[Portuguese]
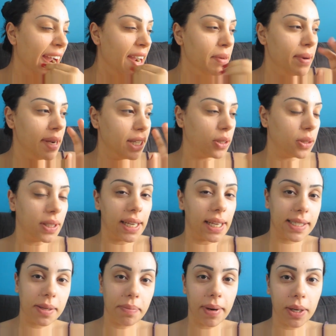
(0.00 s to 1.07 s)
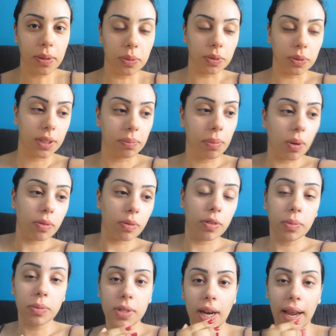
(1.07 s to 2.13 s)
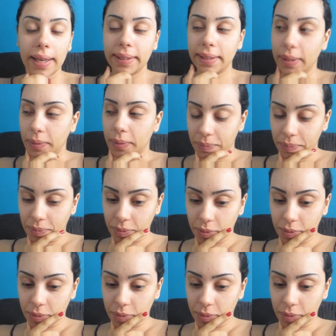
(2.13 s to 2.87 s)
E meia é toda essa bagunça. Bom, vamos lá então.